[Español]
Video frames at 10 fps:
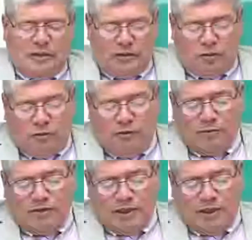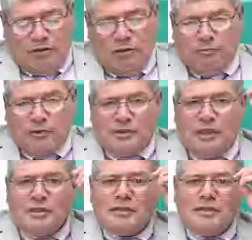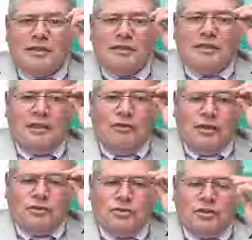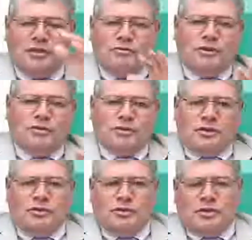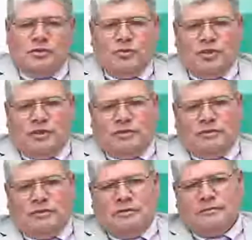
Como vemos acá lo importante de la oración en nuestro Señor Jesucristo.